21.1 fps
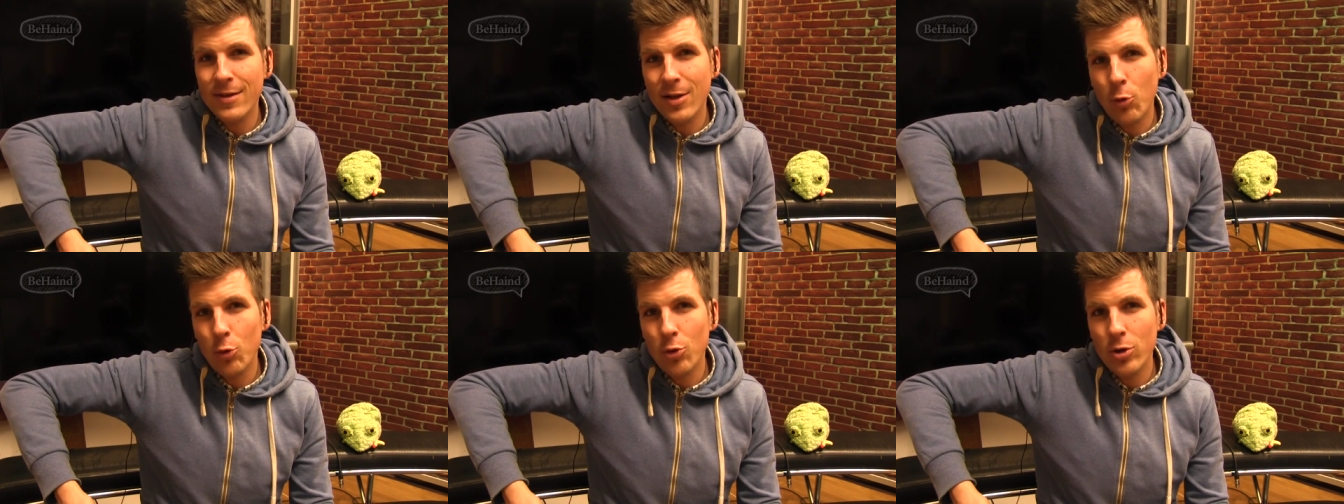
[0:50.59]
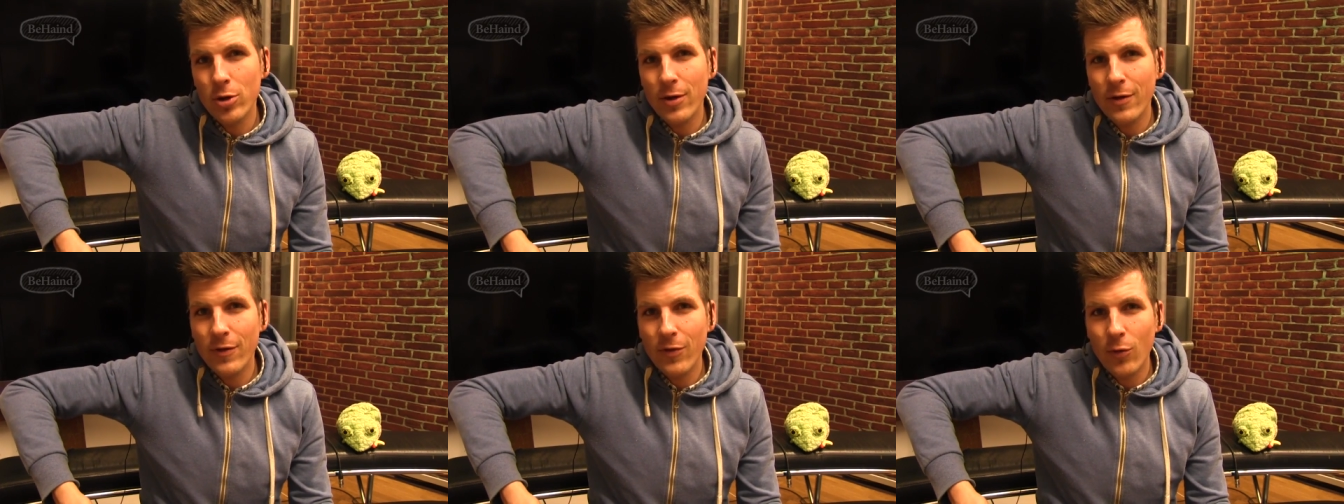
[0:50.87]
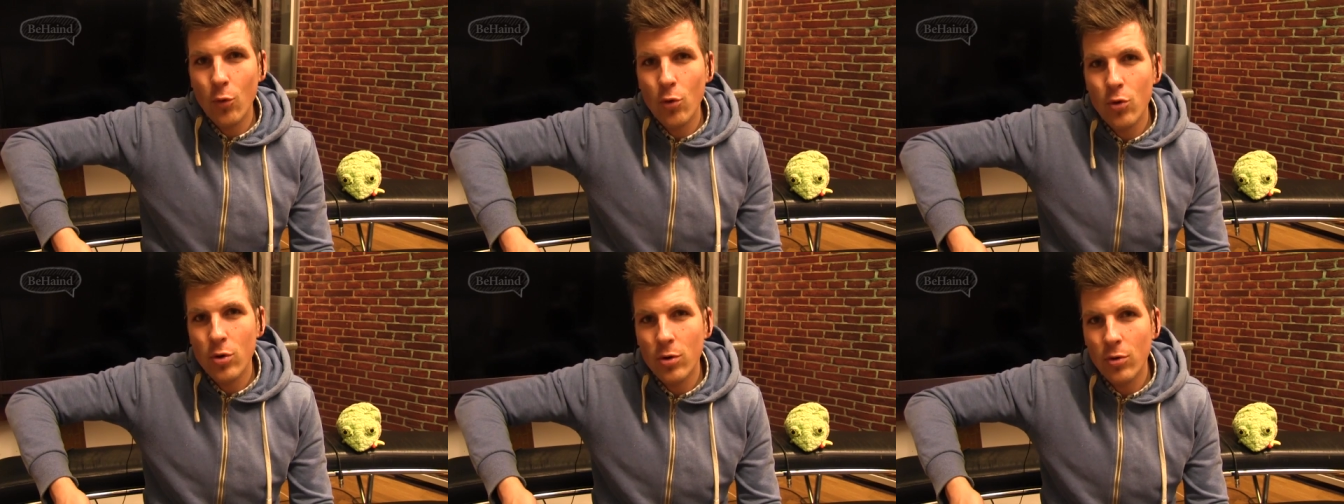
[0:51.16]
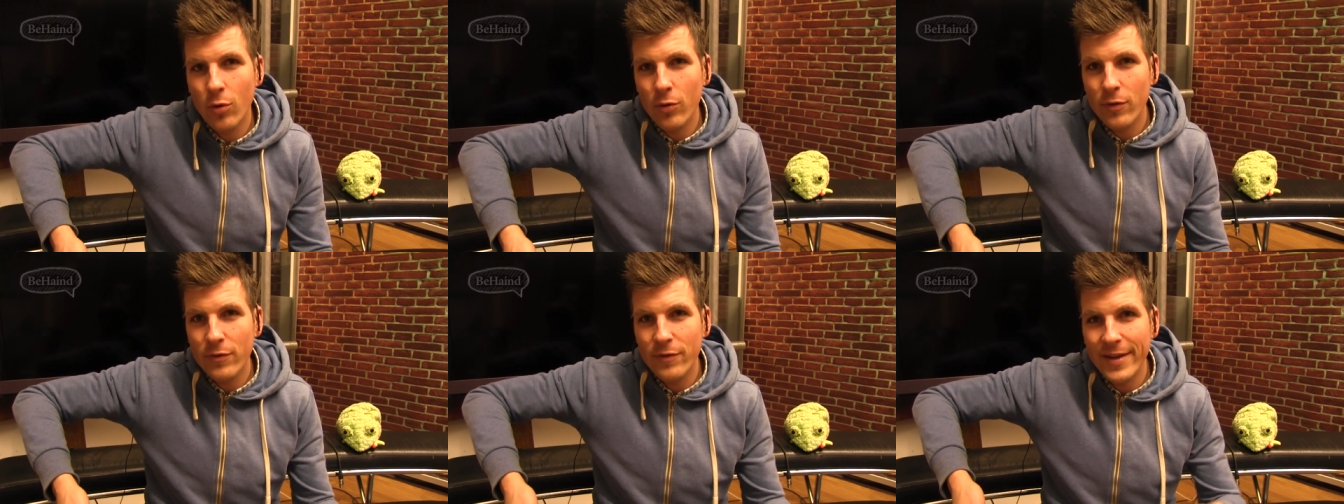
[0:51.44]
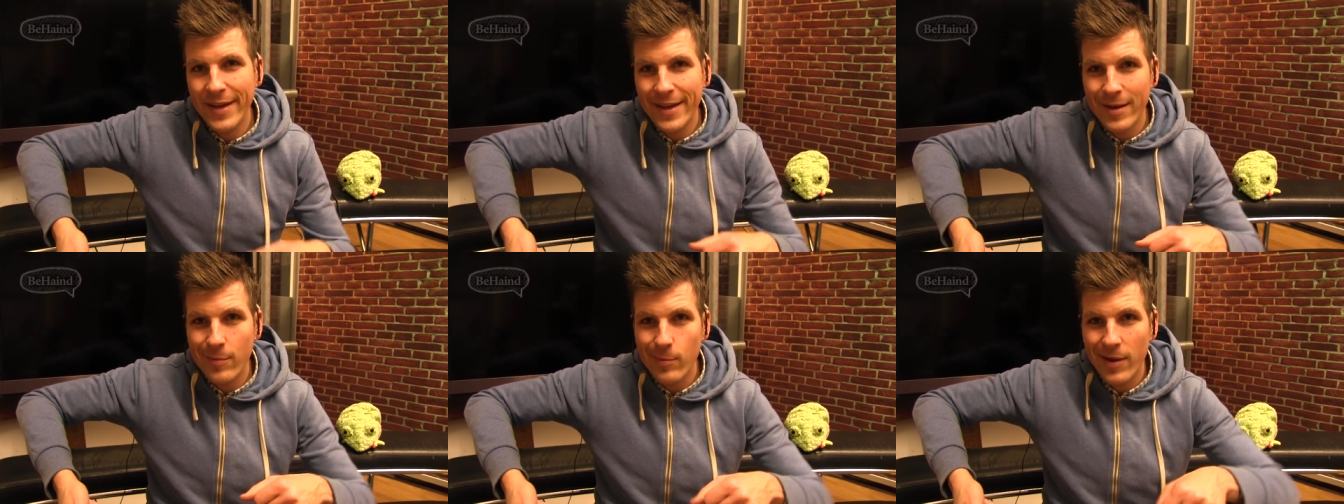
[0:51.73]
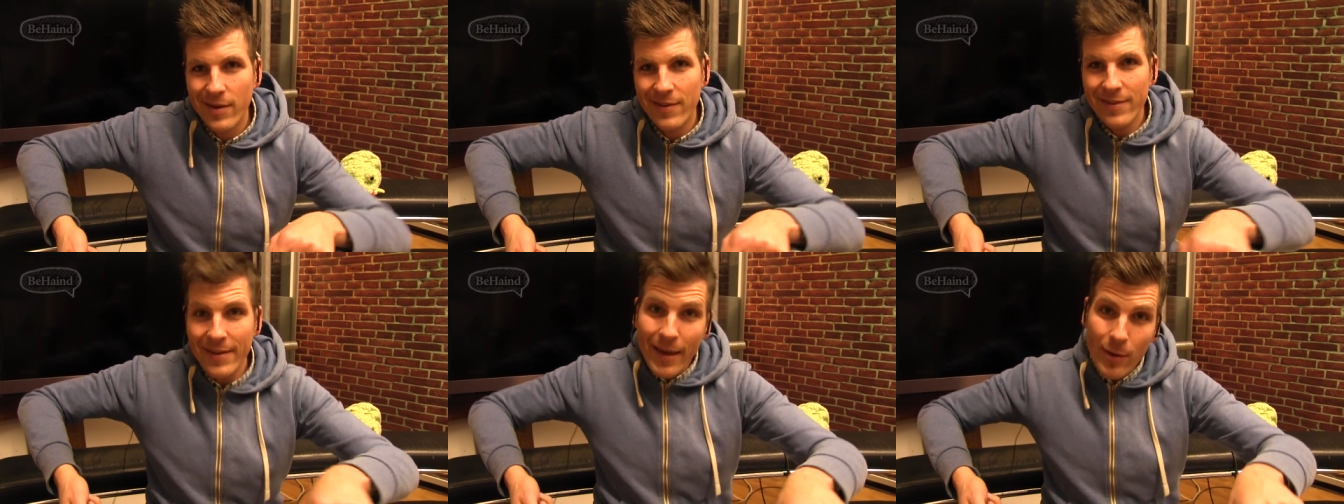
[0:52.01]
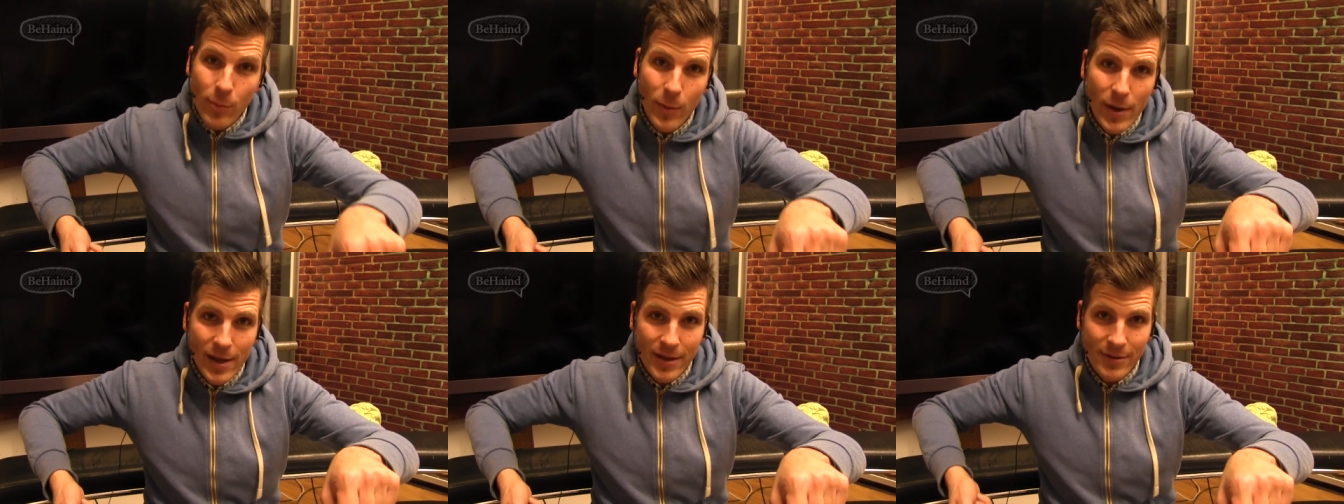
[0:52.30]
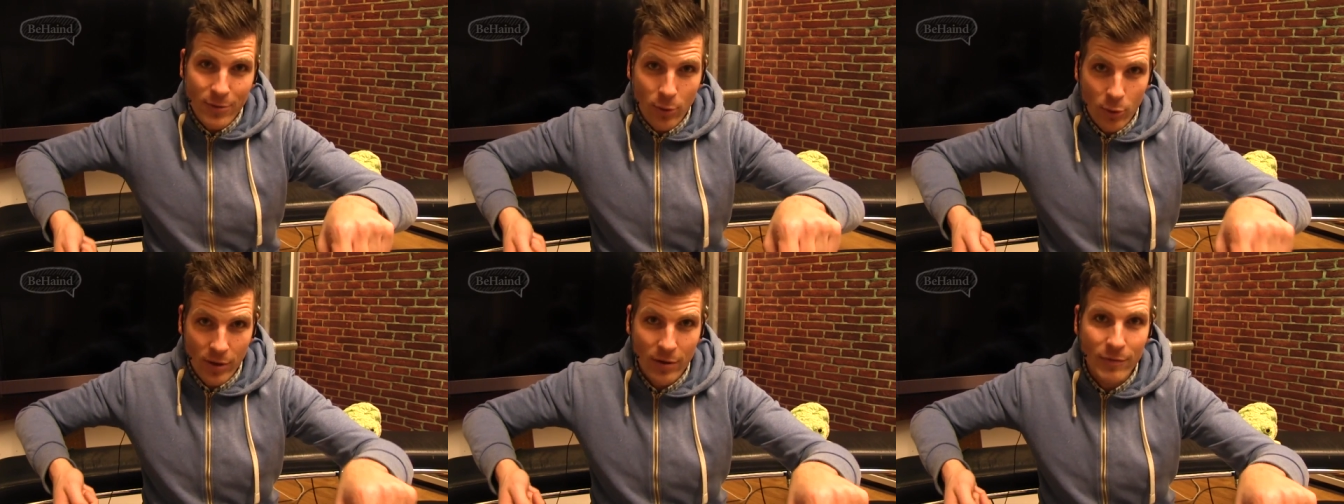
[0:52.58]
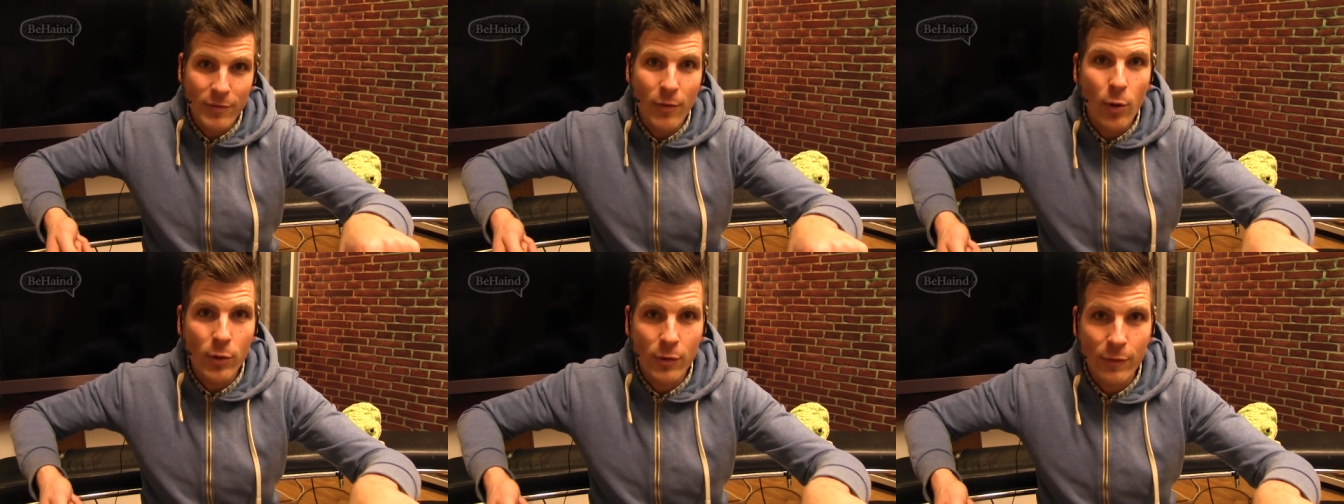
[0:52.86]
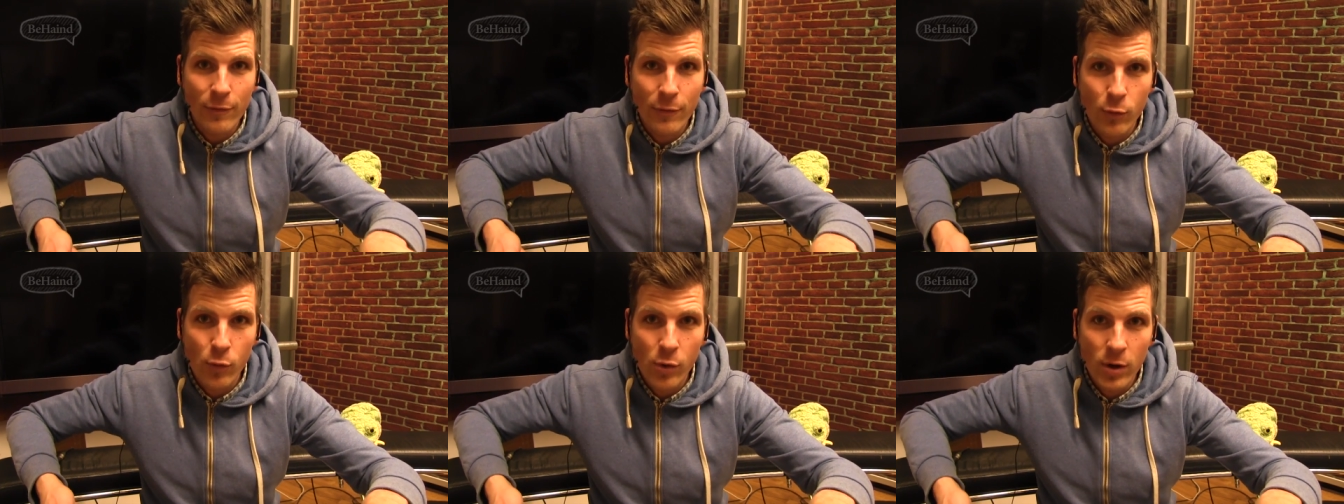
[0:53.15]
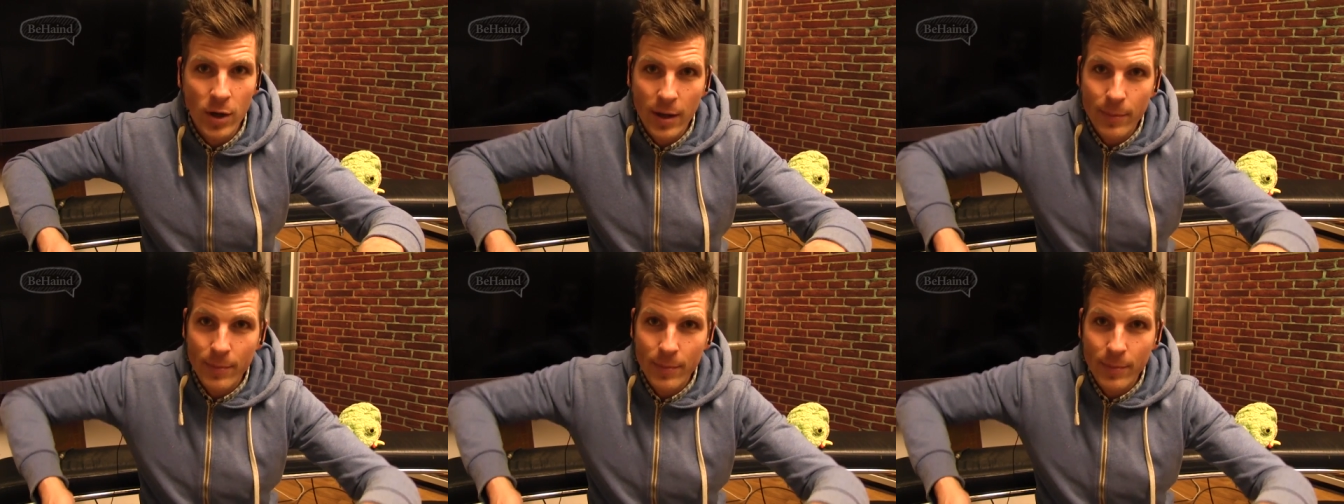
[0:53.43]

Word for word: nach unten gezogen und während mein Segway noch nach vorne fuhr,